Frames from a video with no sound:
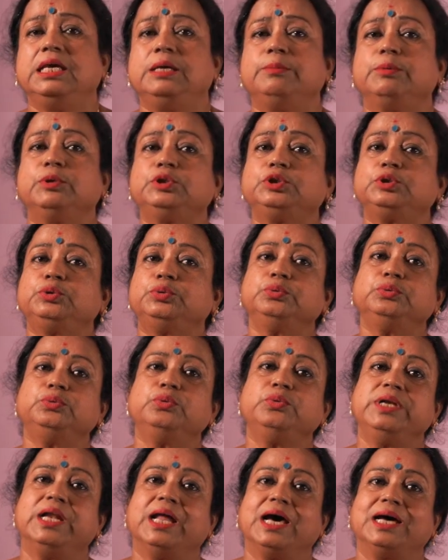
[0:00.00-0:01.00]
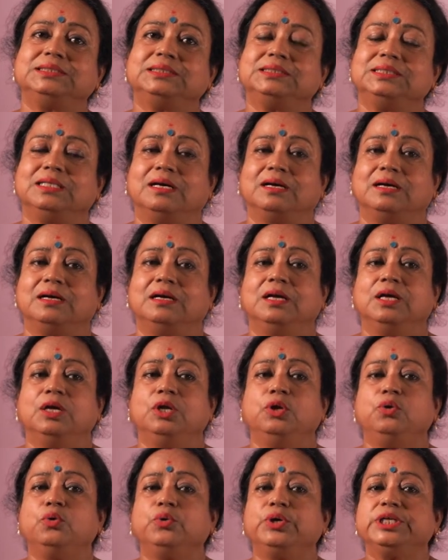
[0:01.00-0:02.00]
এবং শুধু নাচ না
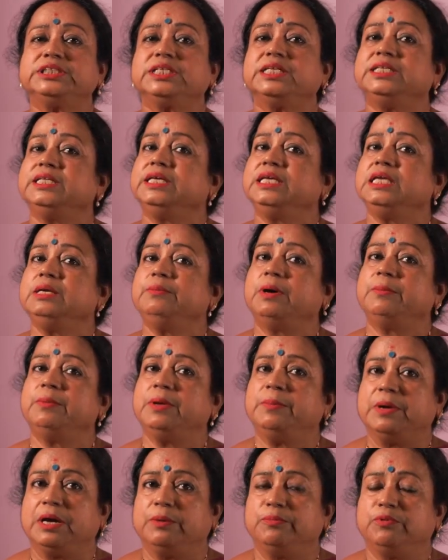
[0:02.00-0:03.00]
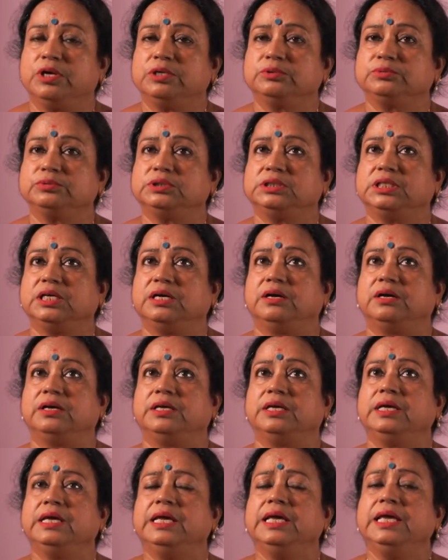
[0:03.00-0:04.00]
লোকের সাথে কিভাবে ব্যবহার করতে হয়
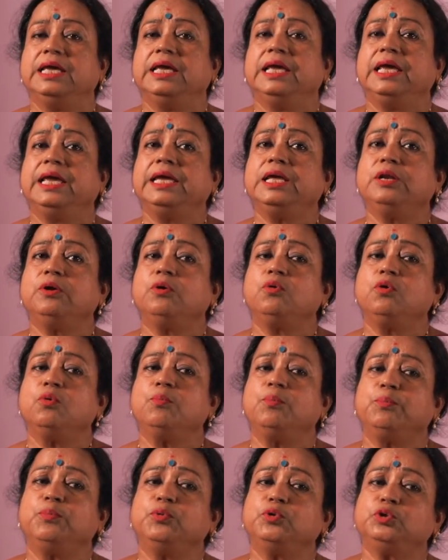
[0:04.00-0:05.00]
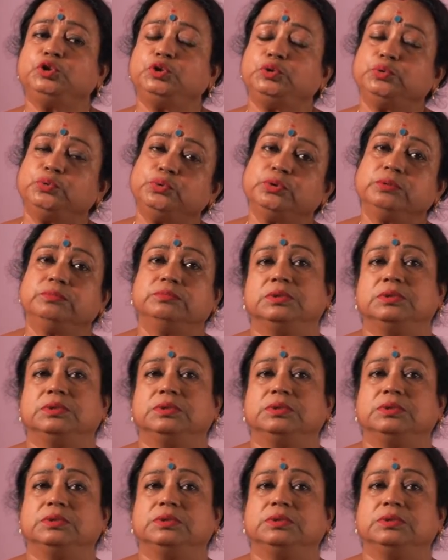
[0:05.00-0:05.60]
এই রকম প্রচুর